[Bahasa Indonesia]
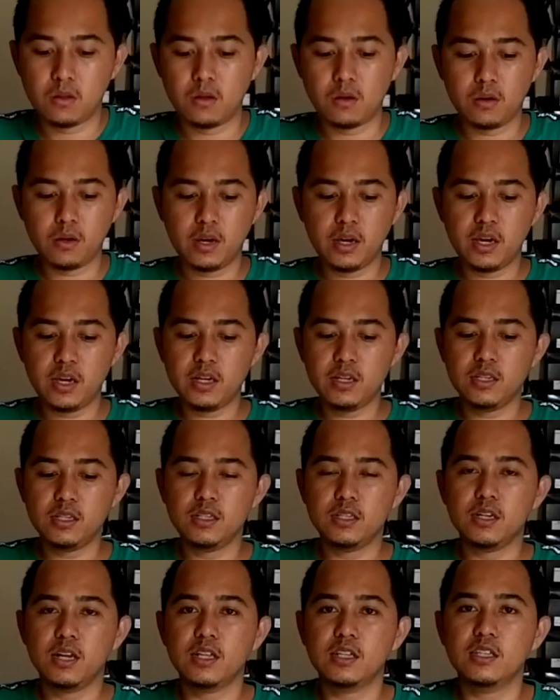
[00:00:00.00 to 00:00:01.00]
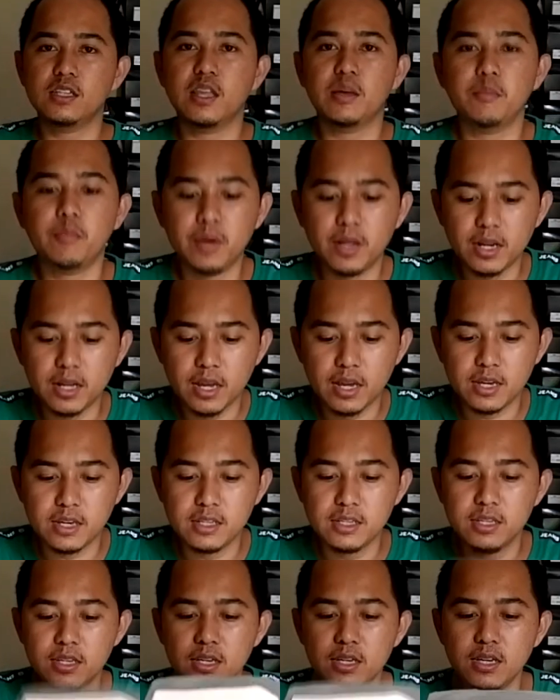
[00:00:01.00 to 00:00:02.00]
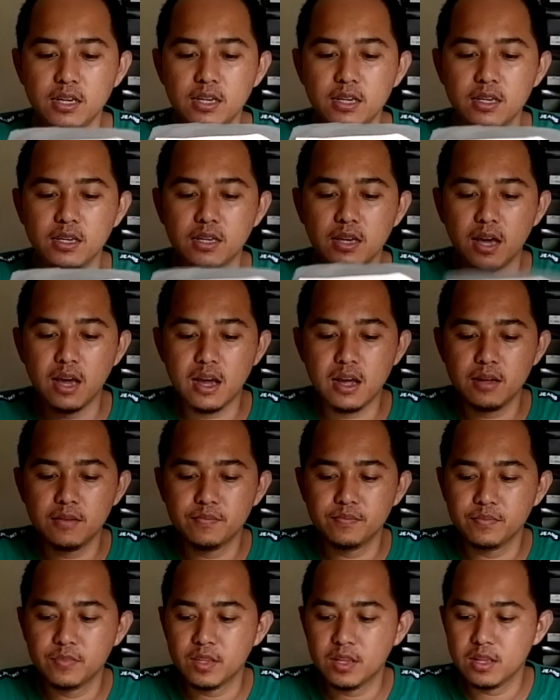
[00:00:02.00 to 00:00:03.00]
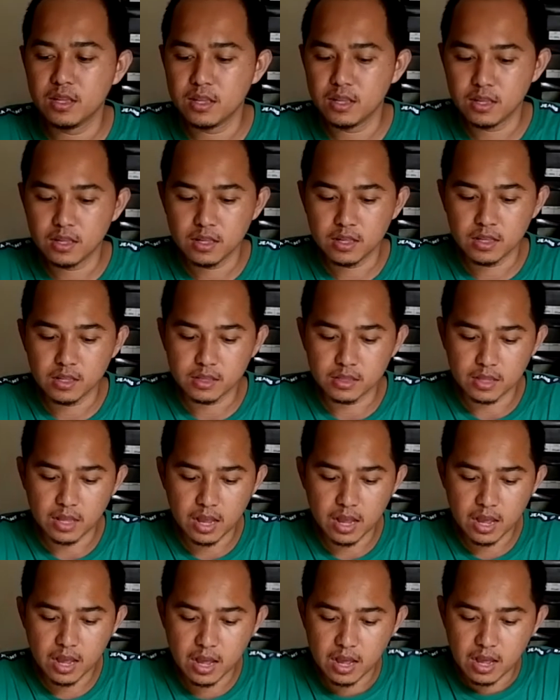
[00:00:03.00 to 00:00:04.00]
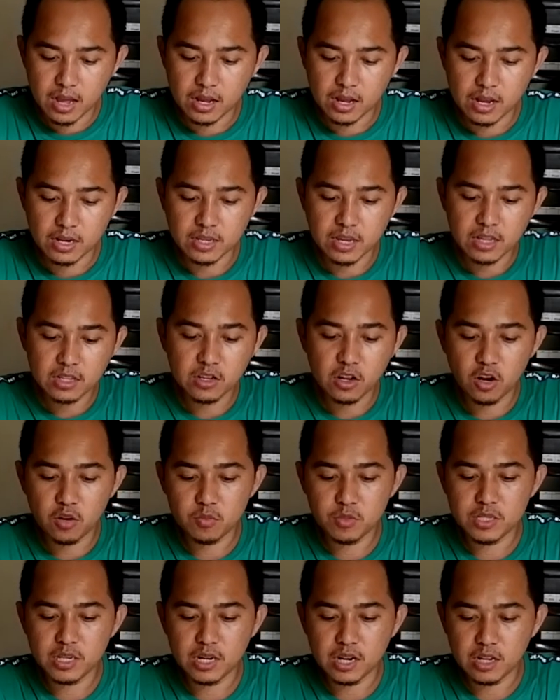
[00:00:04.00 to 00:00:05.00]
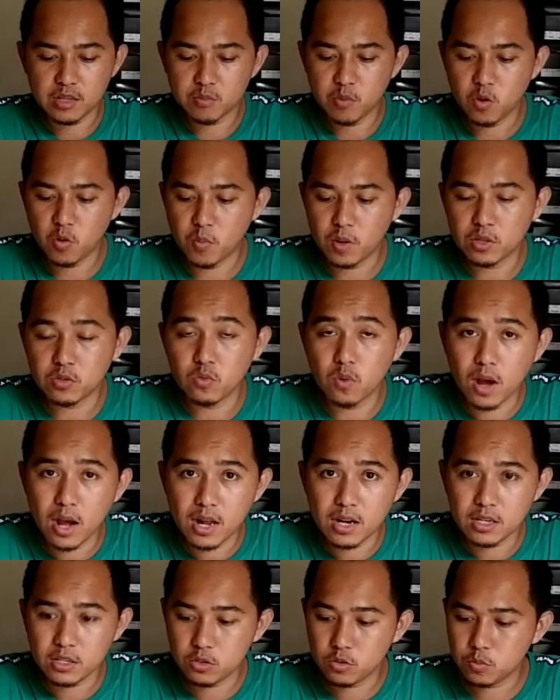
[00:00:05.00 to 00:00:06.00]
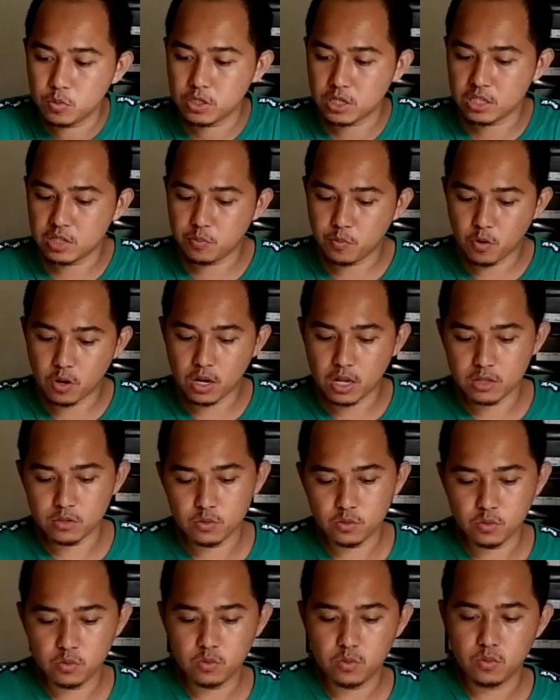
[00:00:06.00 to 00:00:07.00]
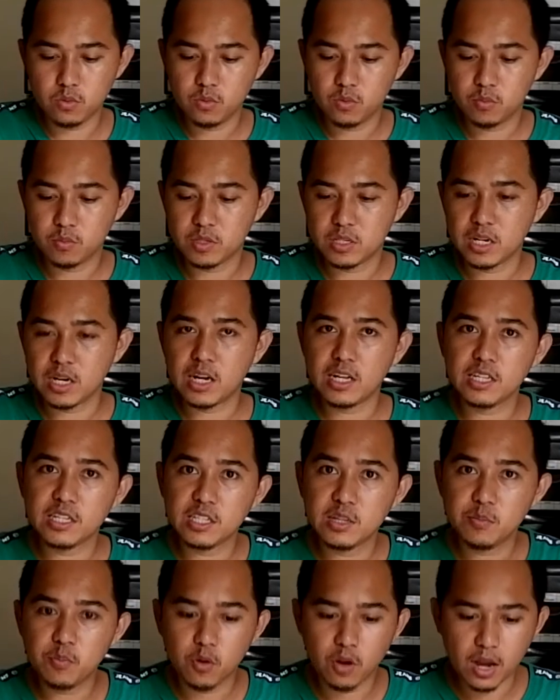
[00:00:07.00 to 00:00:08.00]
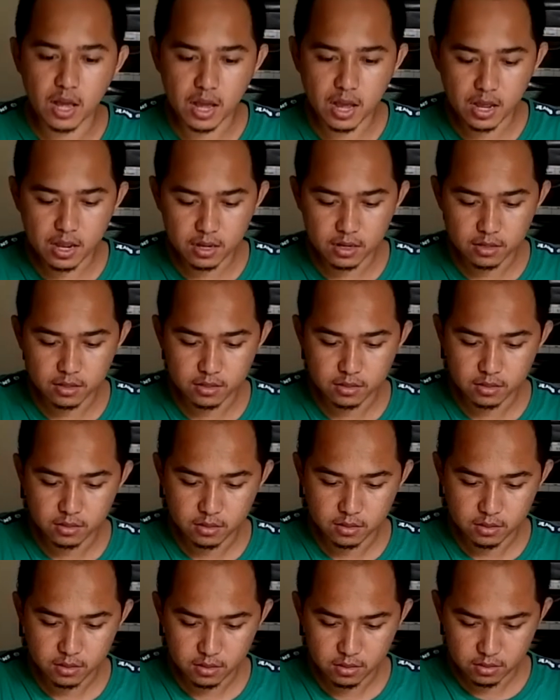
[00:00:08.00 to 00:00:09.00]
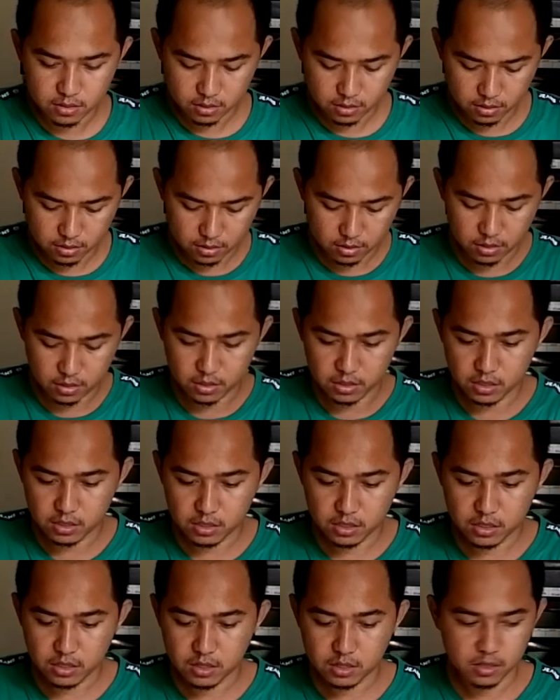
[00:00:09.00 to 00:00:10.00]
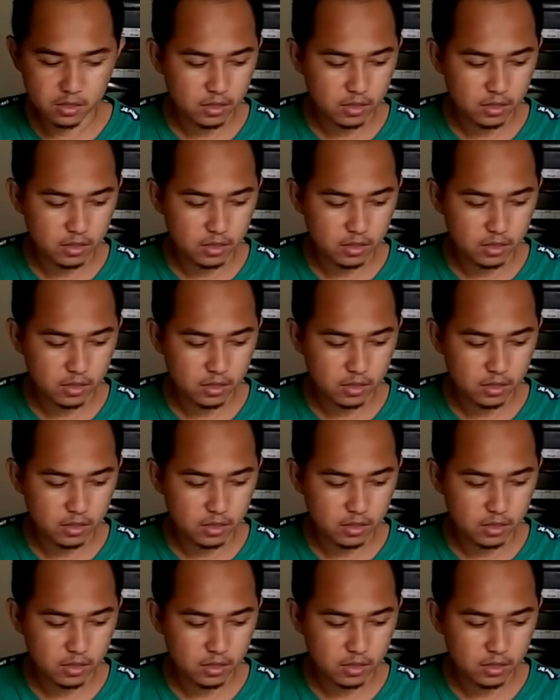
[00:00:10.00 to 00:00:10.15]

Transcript: Oke setelah ditempel kayak gini ya Nah kalian kalau misalkan mau manual itu bisa dipola dulu Misalkan ini pola ini